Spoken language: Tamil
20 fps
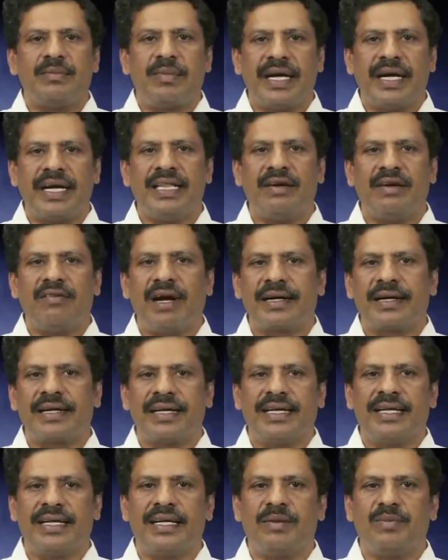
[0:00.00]
மனித
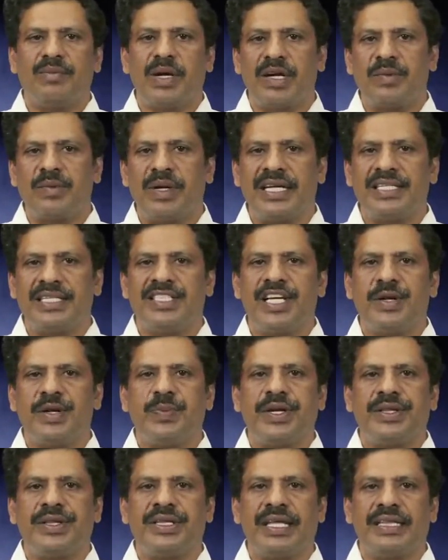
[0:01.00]
வாழ்க்கையில் மறுமலர்ச்சி
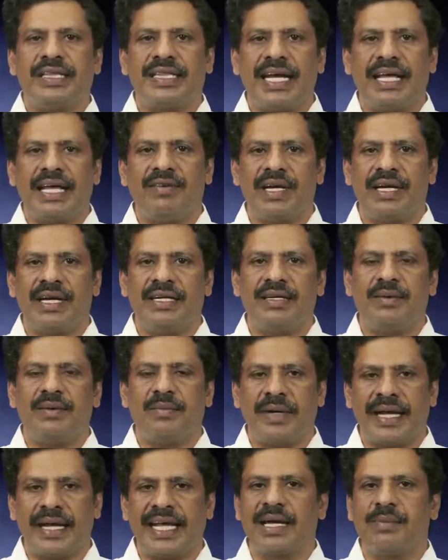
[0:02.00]
ஏற்படுத்திய தலைவர்கள்
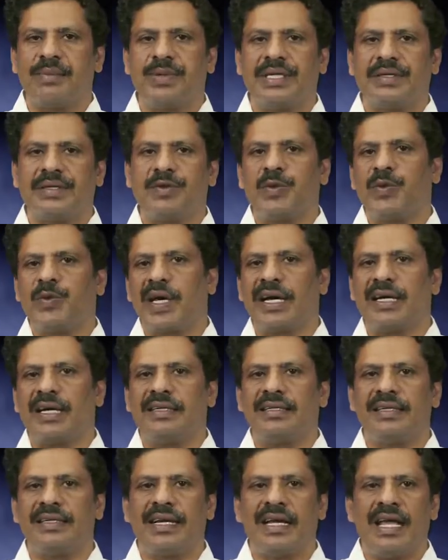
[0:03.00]
மறைக்கப்பட்டு
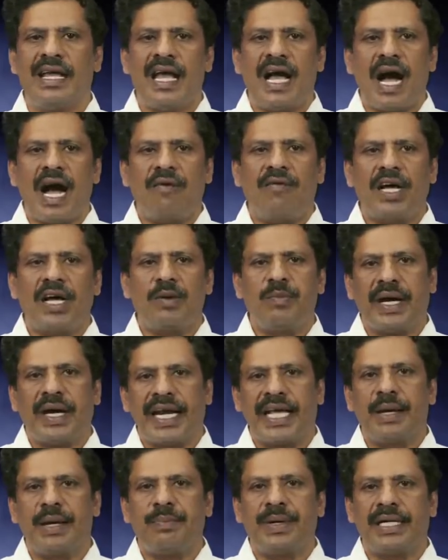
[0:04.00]
விடுவார்கள் அவ்வாறு
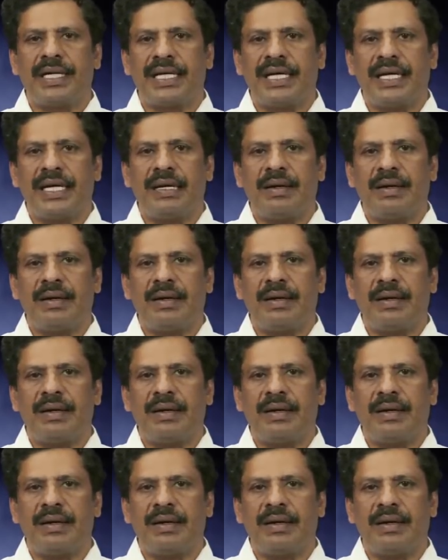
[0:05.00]
மறைக்கப்பட்ட